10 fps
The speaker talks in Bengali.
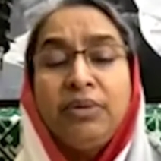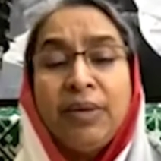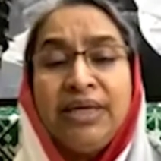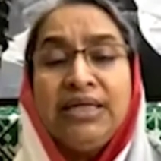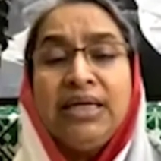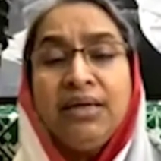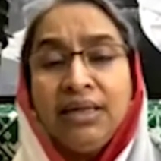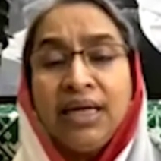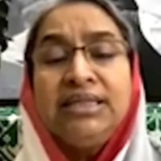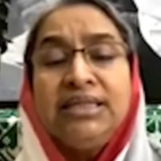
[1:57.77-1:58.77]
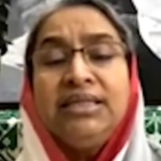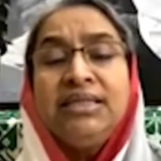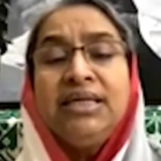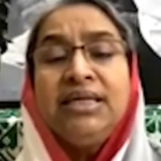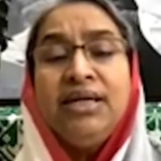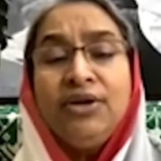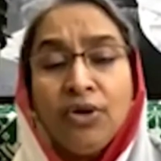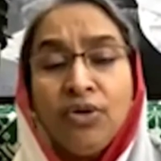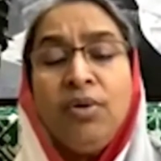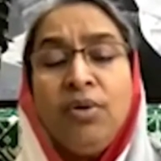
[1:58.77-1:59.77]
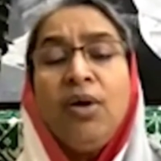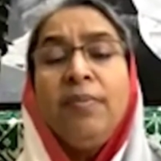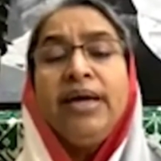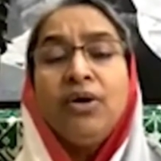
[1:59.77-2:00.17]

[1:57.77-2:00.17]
রেমেডিয়াল ক্লাসেস কিরকম হবে